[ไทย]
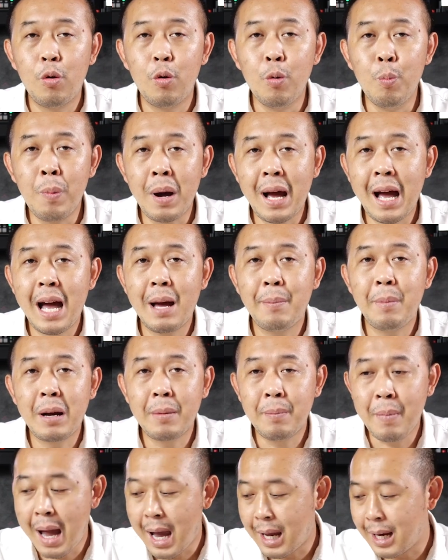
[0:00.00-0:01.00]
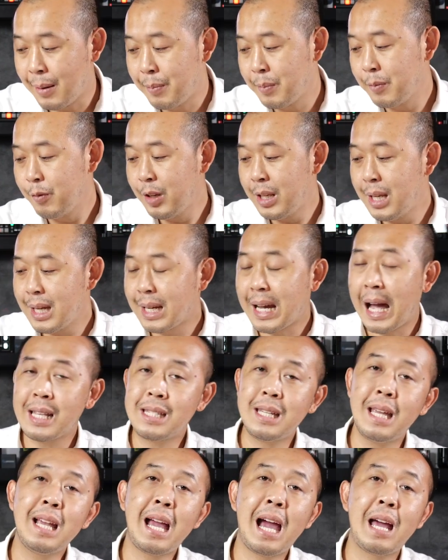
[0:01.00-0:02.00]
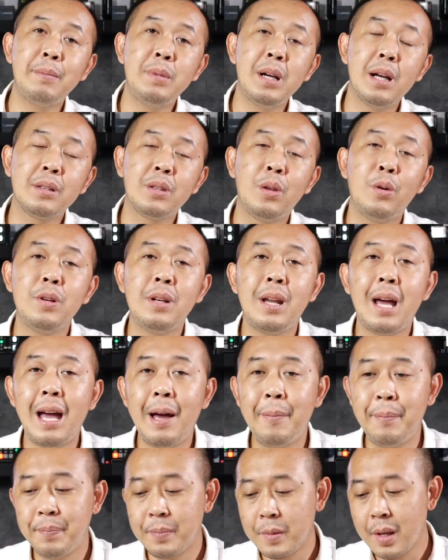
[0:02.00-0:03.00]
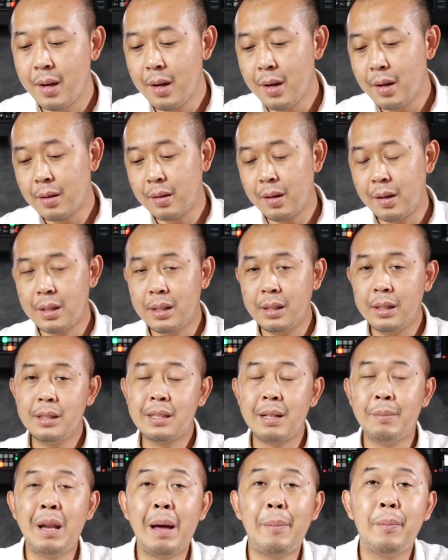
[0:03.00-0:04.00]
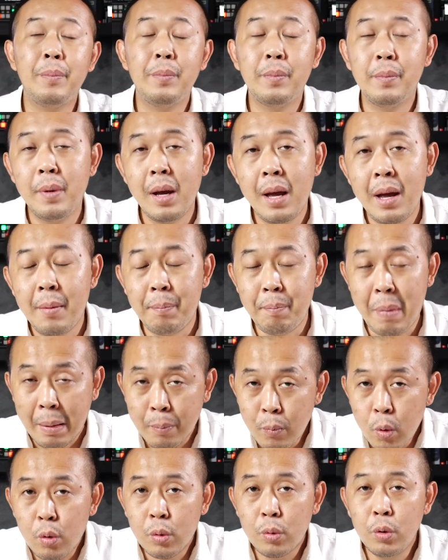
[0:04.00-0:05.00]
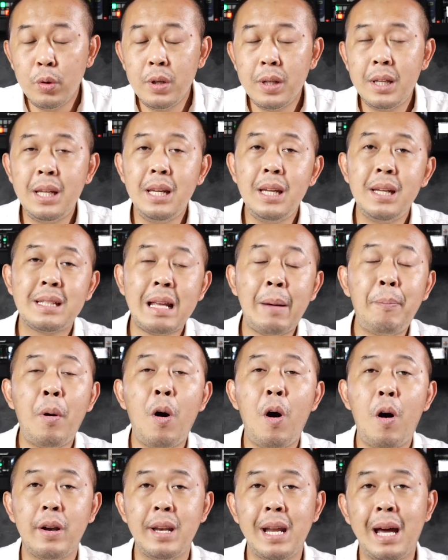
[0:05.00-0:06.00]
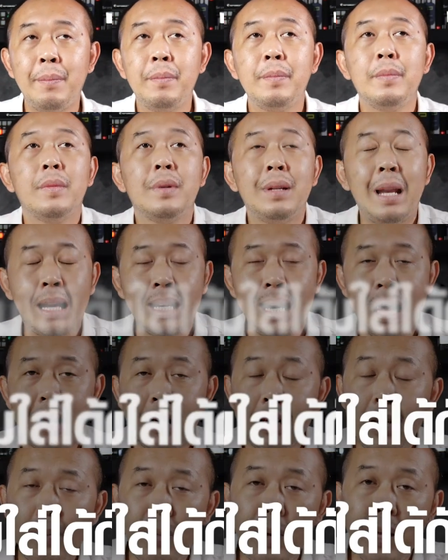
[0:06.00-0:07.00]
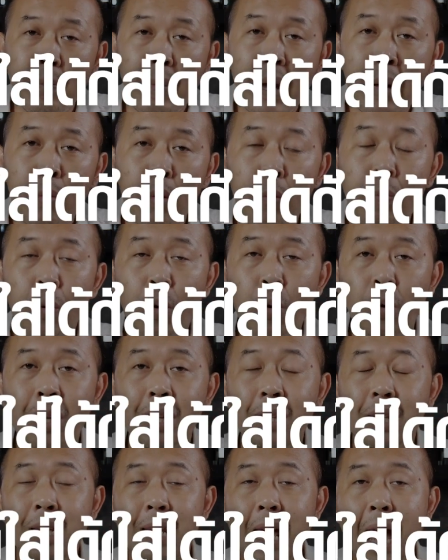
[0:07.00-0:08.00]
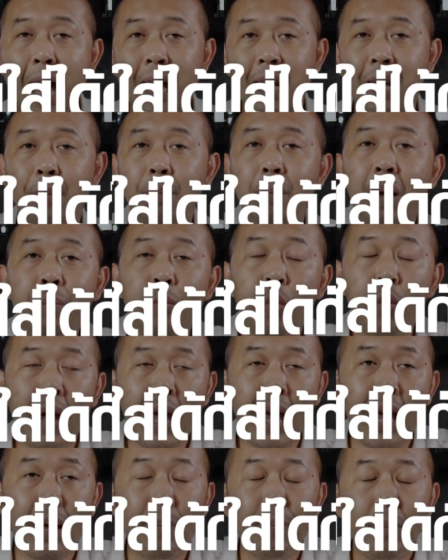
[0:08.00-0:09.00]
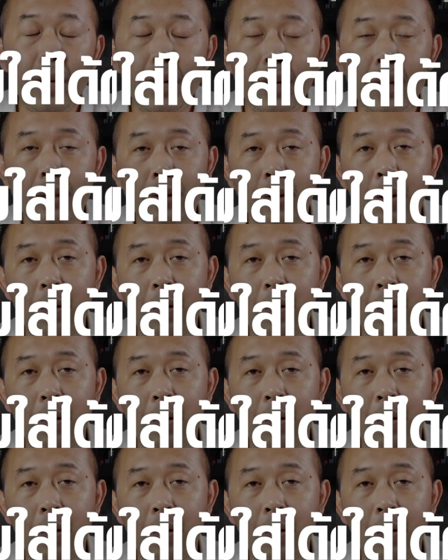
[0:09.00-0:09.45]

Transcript: คุ้มค่ามากๆครับวิธีการใช้งานเบื้องต้นนะครับ ก็คือสำหรับ MacBook รุ่นที่ซัพพอร์ตนะครับ หลักๆ ก็จะเป็น MacBook Pro Retina นะครับ MacBook Air ปี